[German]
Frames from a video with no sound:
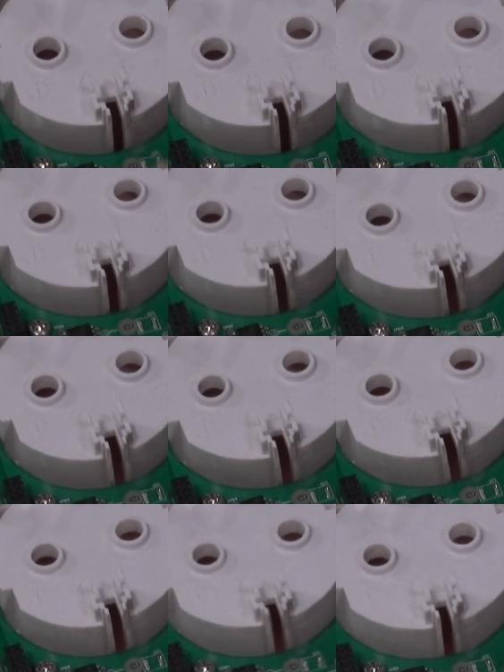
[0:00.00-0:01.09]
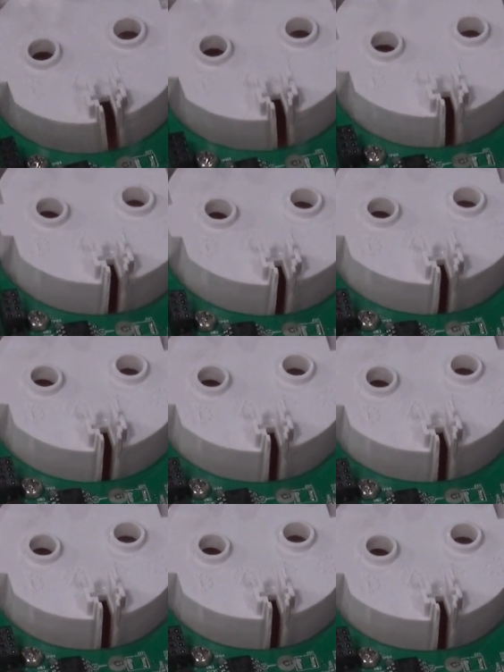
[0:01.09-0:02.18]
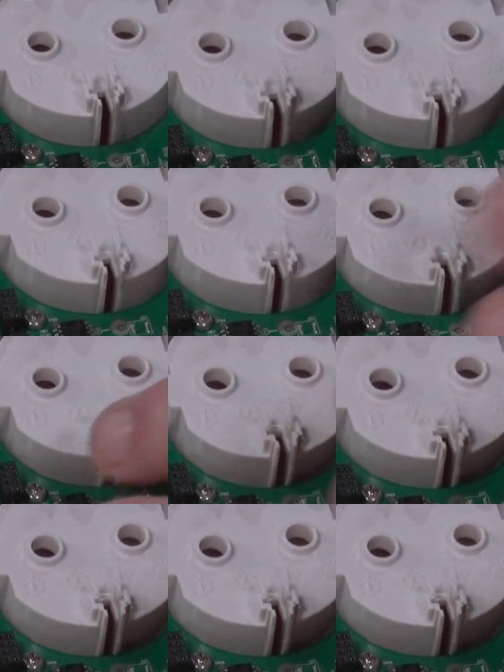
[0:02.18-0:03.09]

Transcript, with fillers: das ist nicht zum Abhören da, sondern diese